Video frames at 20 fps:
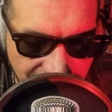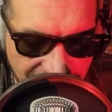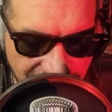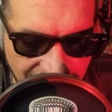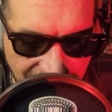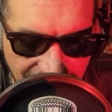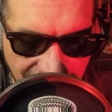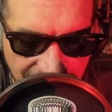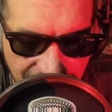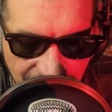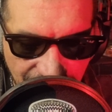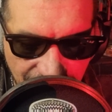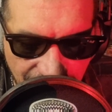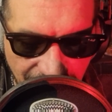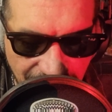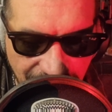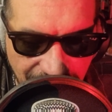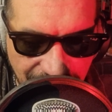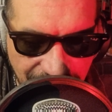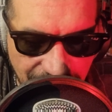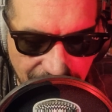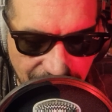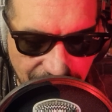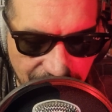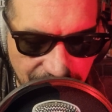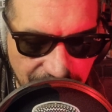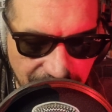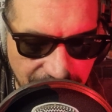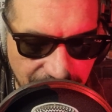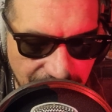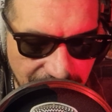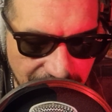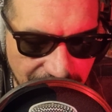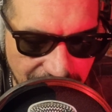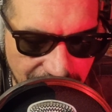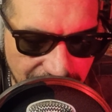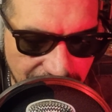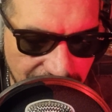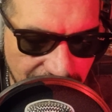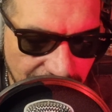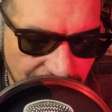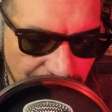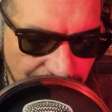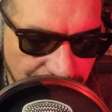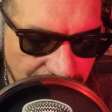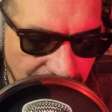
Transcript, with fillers: Fernando Burlando, primero